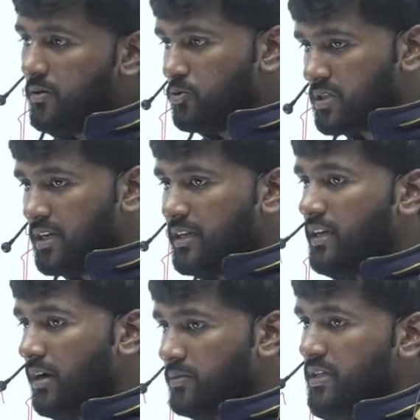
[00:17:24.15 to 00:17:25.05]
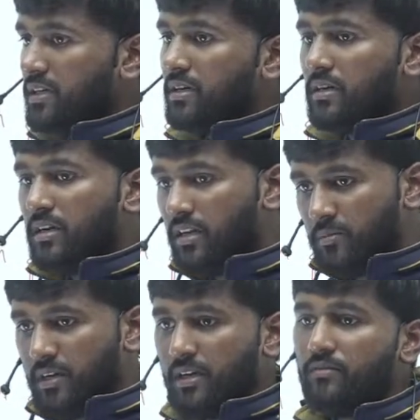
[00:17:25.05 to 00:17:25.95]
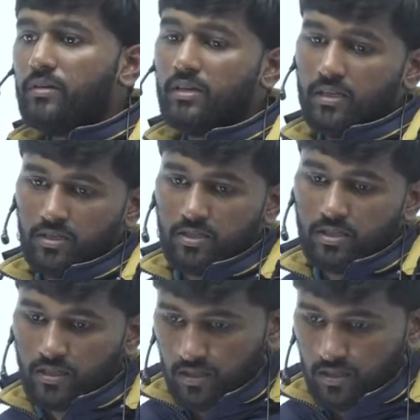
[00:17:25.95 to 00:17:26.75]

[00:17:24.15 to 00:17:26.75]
उससे लेके अब तक ही मे हैव एज्ड